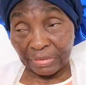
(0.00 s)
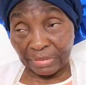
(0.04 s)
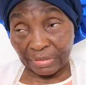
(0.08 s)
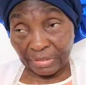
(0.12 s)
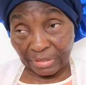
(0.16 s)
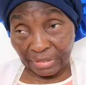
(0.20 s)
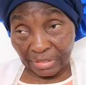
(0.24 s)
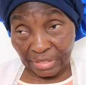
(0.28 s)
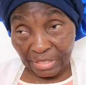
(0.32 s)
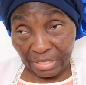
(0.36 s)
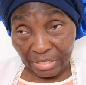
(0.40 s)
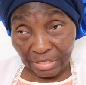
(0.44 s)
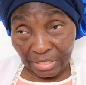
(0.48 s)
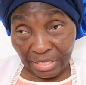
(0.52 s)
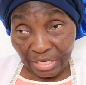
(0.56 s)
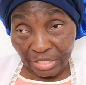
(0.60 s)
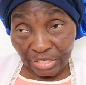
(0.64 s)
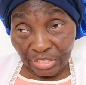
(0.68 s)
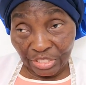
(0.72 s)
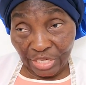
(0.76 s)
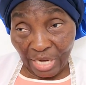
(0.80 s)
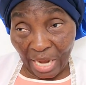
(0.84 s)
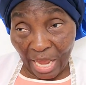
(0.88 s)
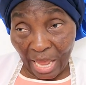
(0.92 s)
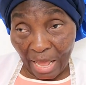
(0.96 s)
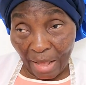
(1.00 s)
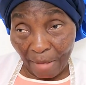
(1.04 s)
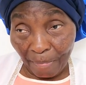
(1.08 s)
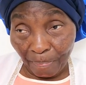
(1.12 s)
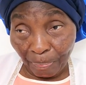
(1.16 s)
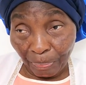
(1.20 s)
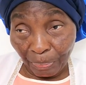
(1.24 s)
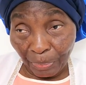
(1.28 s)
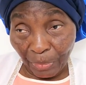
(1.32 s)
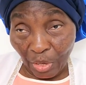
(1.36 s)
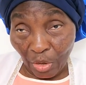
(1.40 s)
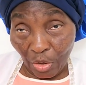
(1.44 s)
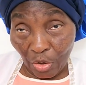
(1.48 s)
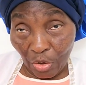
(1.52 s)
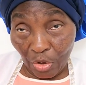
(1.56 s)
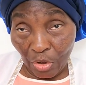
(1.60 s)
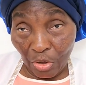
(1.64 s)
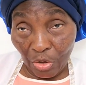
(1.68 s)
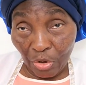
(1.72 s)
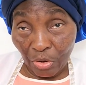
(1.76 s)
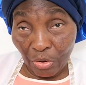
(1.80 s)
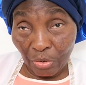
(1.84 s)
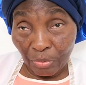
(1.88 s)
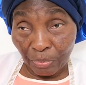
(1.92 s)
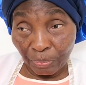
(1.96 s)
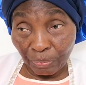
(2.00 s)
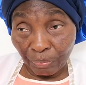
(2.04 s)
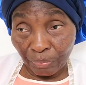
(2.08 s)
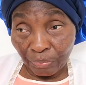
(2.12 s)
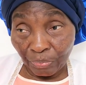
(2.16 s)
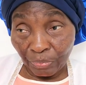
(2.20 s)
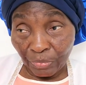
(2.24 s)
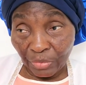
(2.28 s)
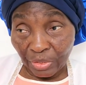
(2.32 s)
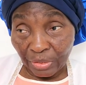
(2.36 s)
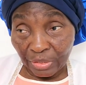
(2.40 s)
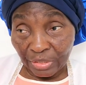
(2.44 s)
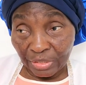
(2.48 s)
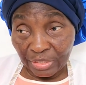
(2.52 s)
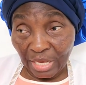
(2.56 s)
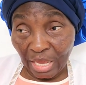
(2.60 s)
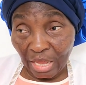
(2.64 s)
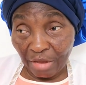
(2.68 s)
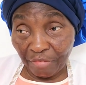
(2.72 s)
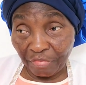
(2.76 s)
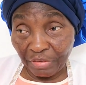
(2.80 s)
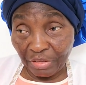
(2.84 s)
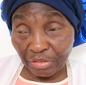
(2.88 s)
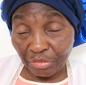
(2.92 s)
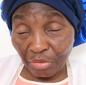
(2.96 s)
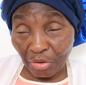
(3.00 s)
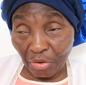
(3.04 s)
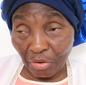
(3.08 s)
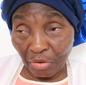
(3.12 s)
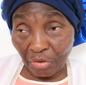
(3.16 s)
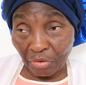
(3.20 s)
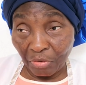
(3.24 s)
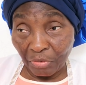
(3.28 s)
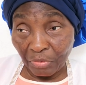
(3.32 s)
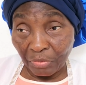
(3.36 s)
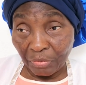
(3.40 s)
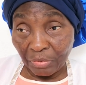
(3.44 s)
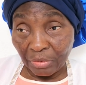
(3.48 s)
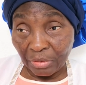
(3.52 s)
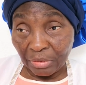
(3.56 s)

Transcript: Si déjà un serviteur,